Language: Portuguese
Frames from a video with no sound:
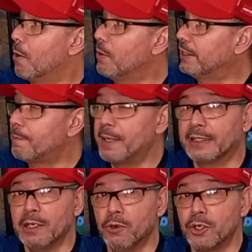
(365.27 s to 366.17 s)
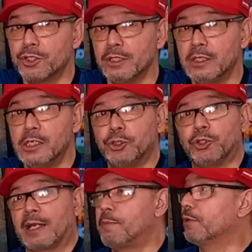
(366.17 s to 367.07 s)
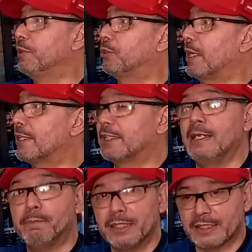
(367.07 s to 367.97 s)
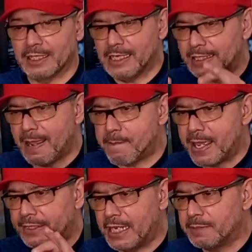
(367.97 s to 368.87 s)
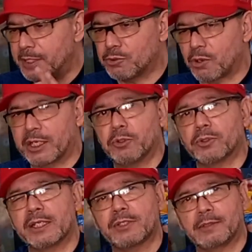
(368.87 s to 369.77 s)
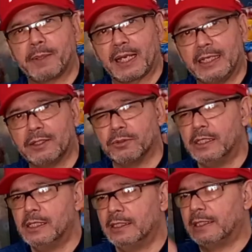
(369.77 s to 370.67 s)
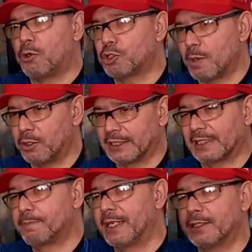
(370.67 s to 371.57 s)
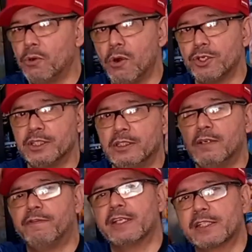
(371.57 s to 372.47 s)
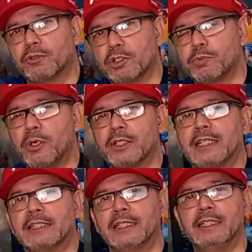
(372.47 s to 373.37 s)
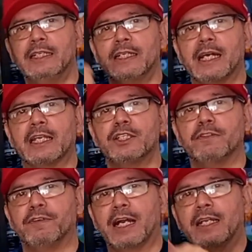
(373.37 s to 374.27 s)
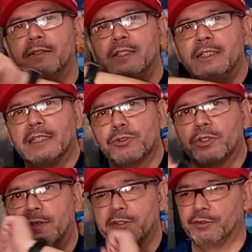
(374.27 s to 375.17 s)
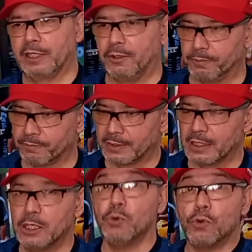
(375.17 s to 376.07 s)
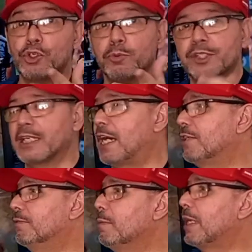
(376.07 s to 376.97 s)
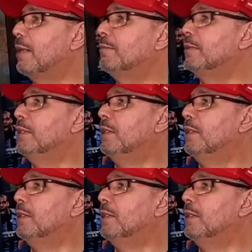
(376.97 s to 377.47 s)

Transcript: Inter perder hoje, joga por vitória simples, independentemente de qualquer outro resultado paralelo, na última rodada. Perdeu hoje, venceu na última rodada, garante vaga nas oitavas de final. E um último cenário, vamos lá.